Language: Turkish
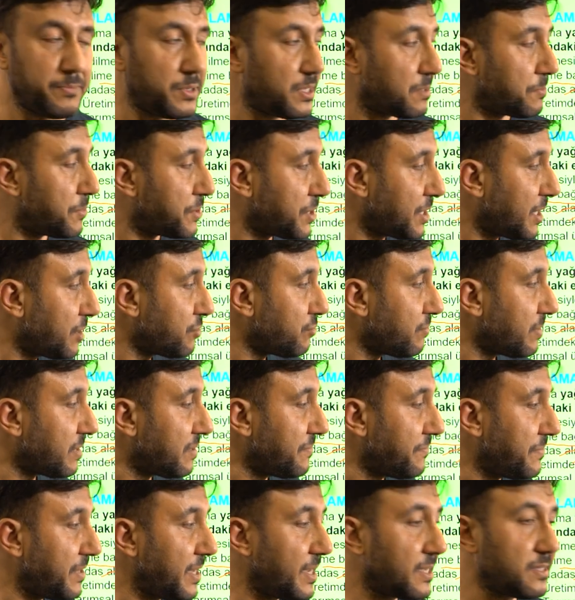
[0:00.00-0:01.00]
Bir biçer
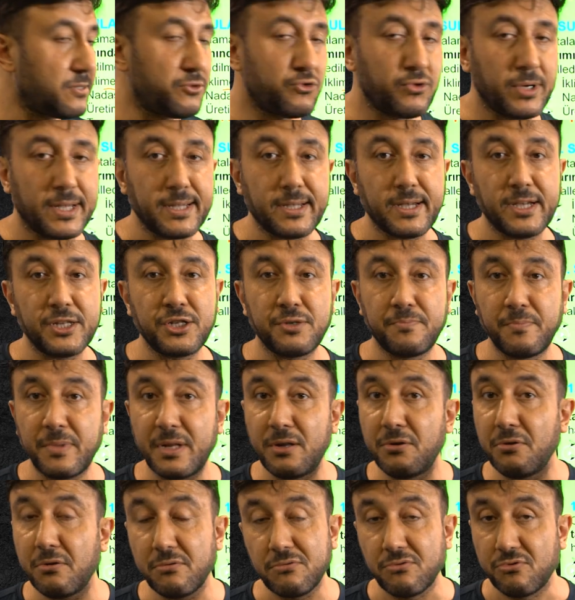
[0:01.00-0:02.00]
döverin fiyatı şu an kaç
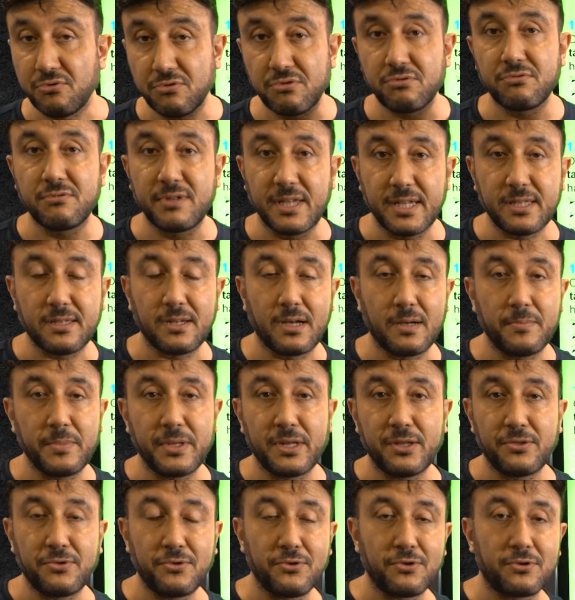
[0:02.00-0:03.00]
milyondur diye
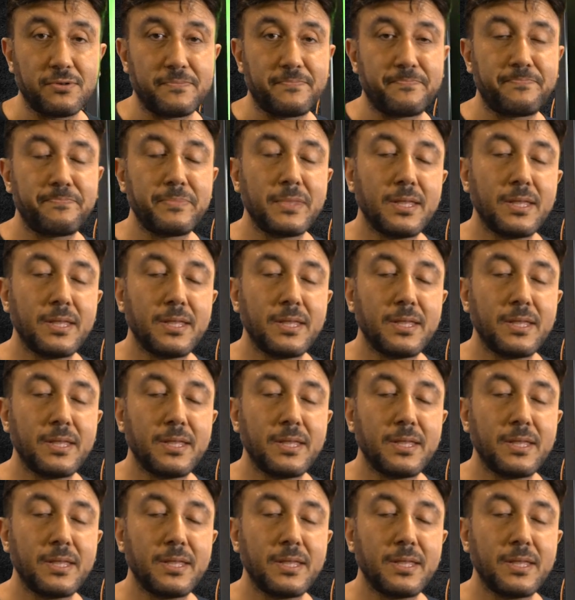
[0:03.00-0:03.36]
tahmin ediyorum.